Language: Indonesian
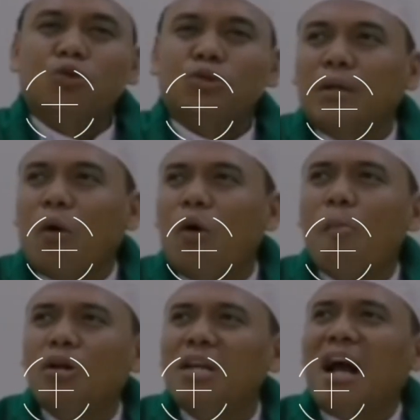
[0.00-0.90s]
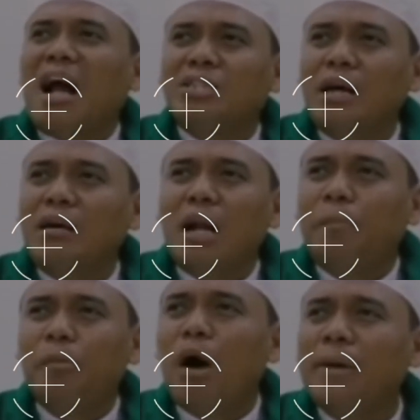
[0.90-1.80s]
Ustadz ngomongnya kasar
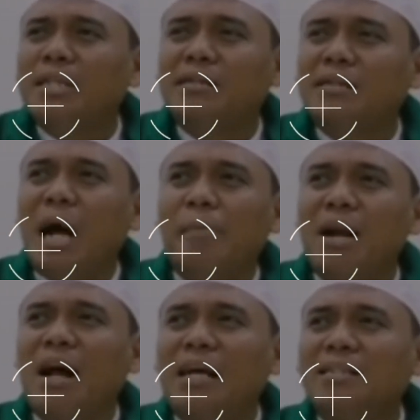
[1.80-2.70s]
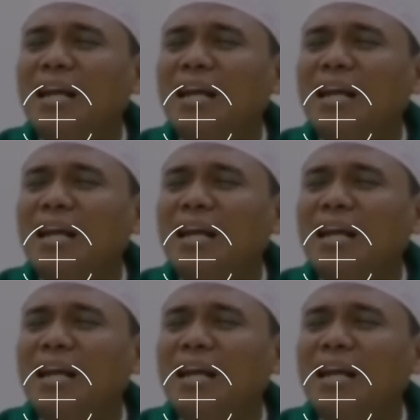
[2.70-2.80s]
Nabi Muhammad saja nggak pernah